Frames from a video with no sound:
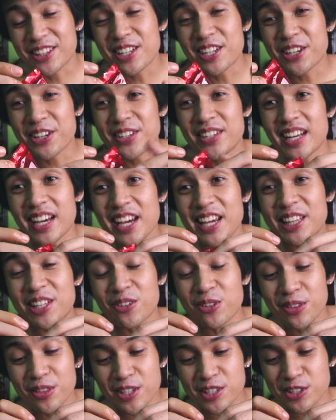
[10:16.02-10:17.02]
ito lang yung nakita
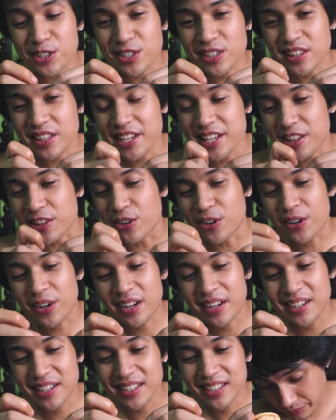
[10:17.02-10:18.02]
kong dessert dito.
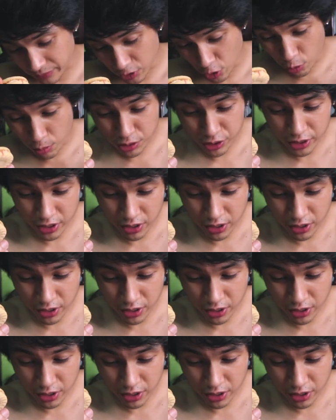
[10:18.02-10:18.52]
Naubos